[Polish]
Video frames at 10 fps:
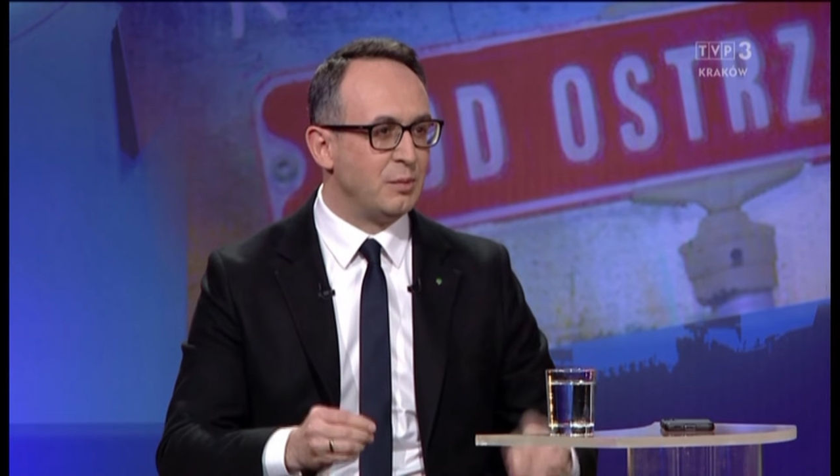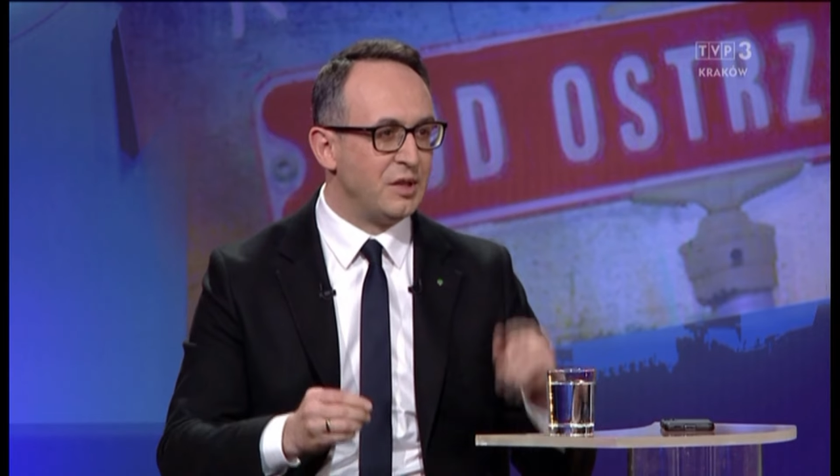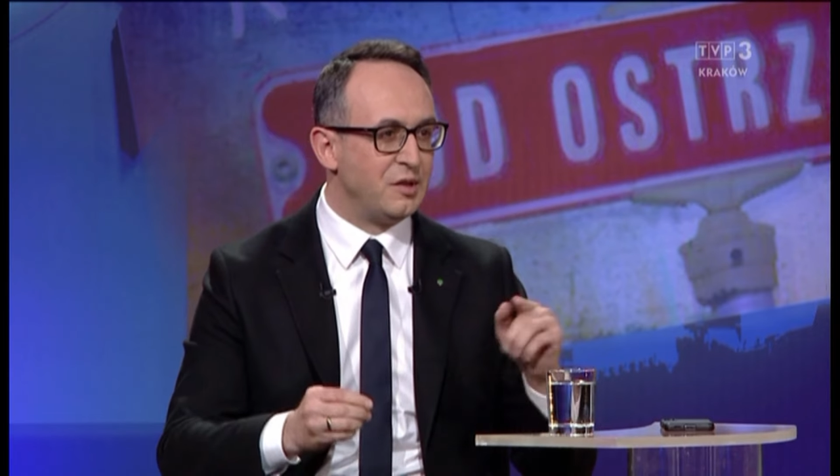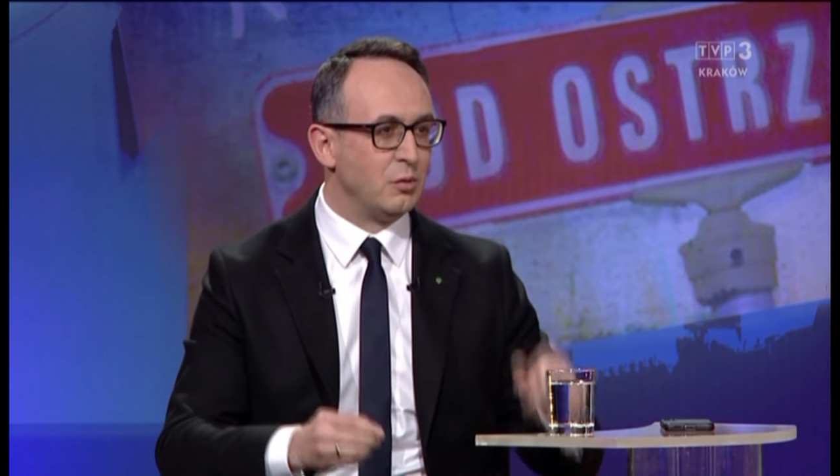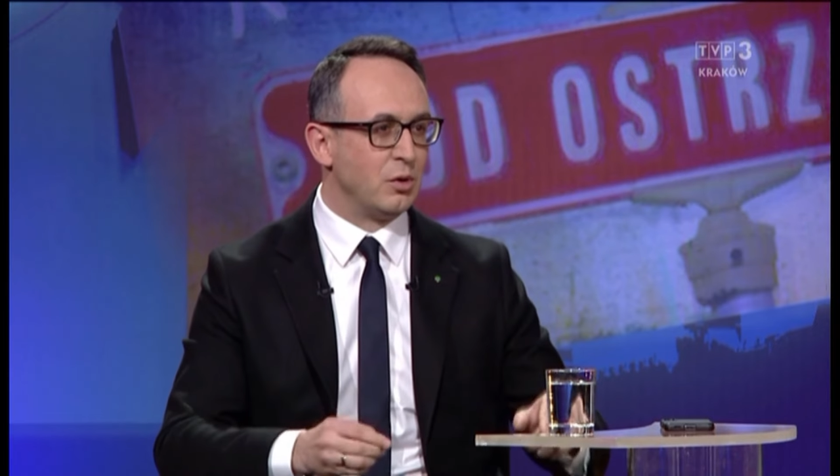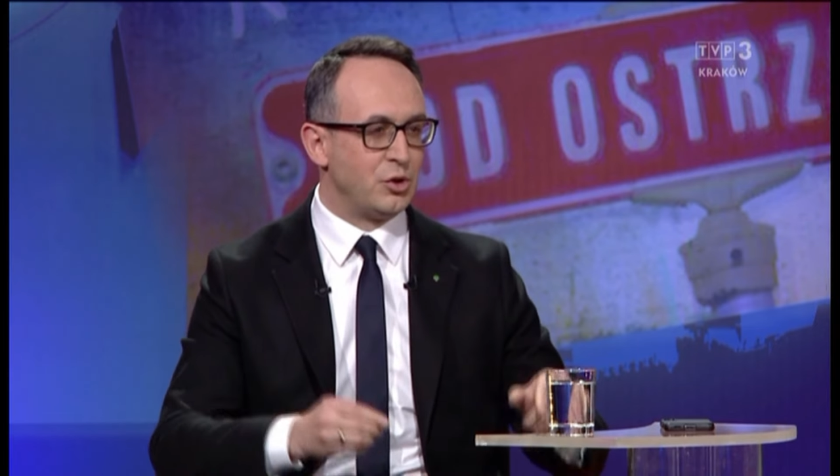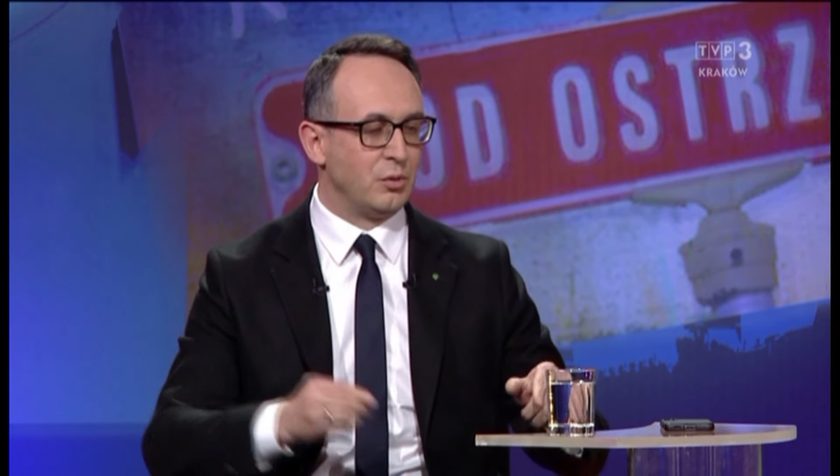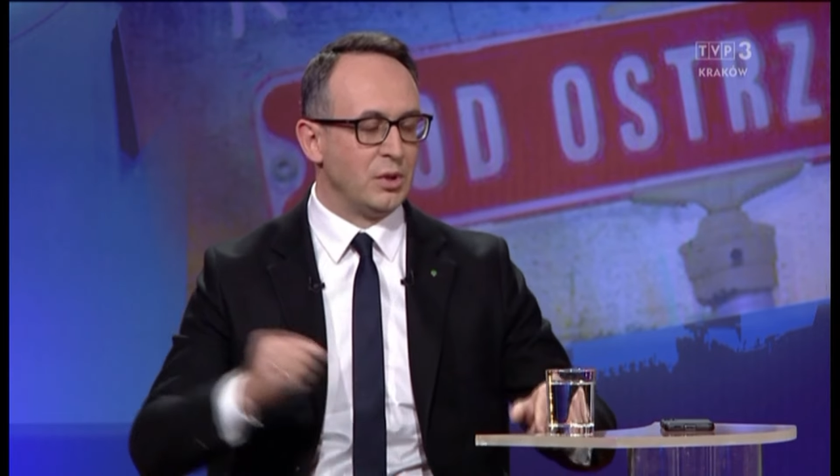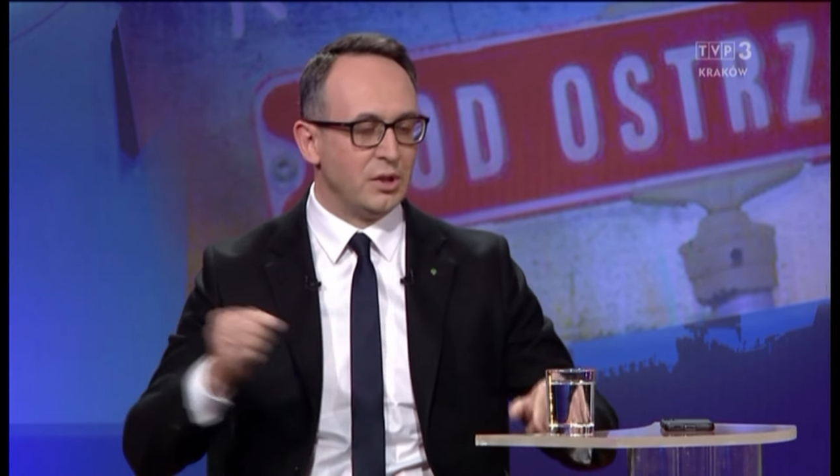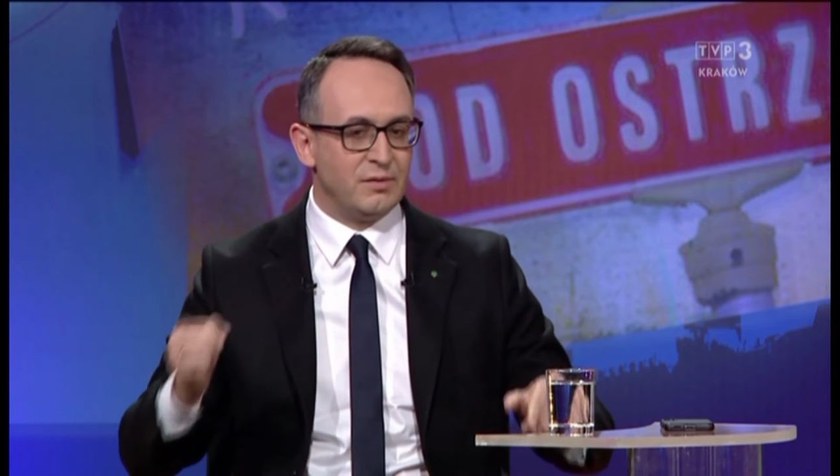między
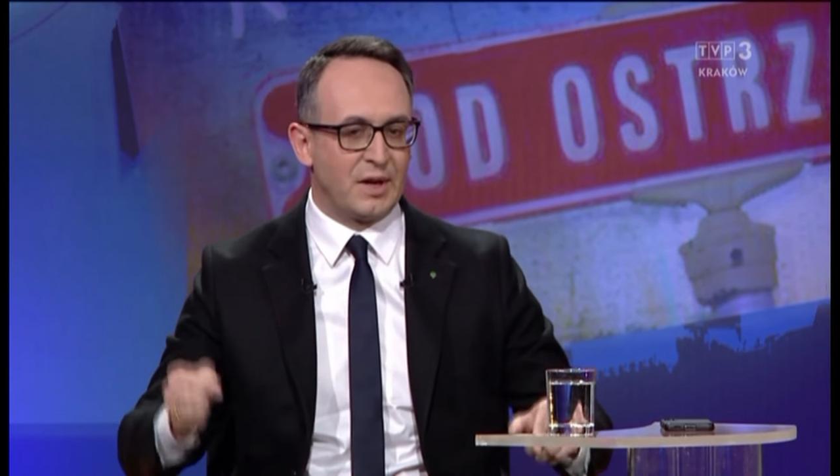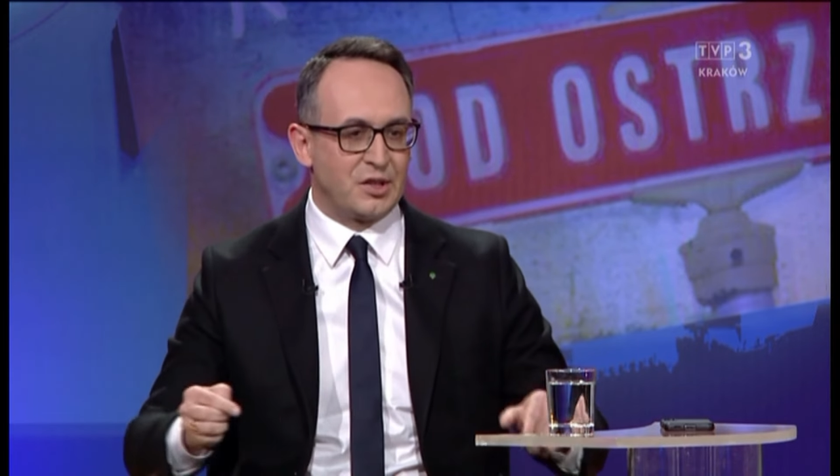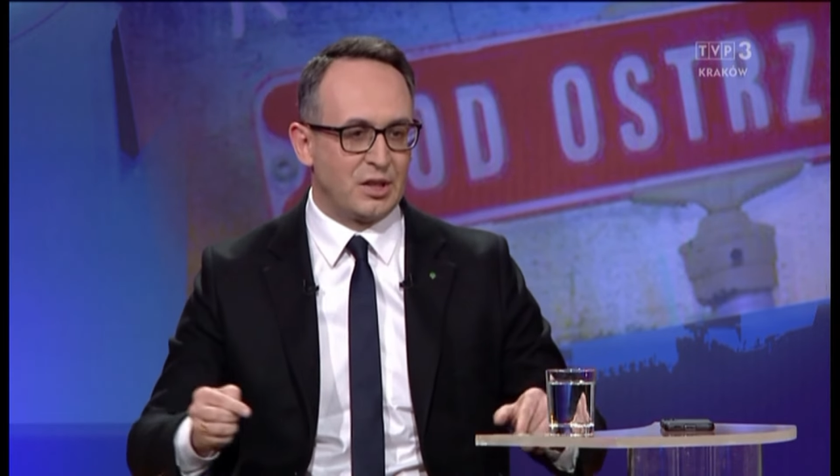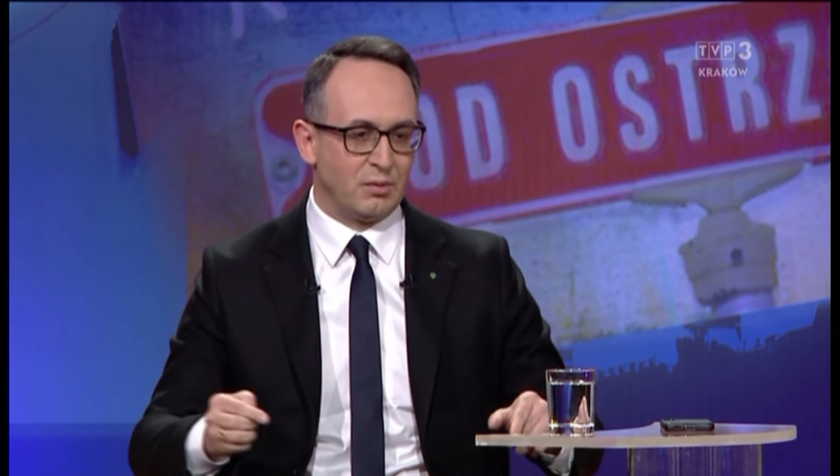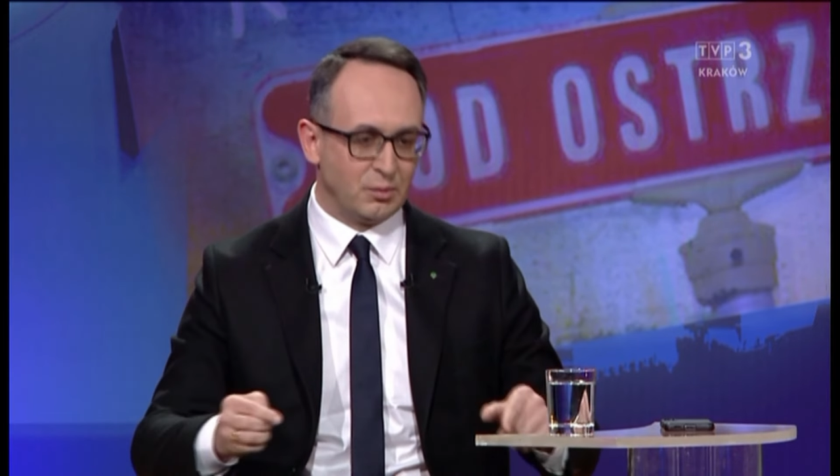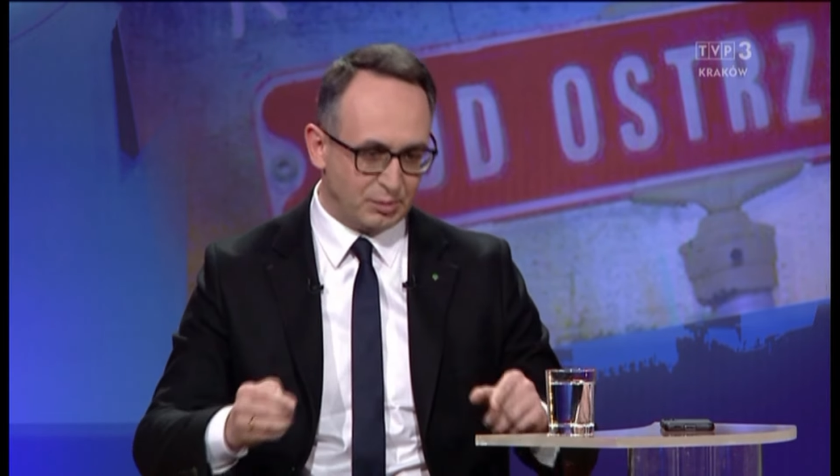Łodzią i Warszawą.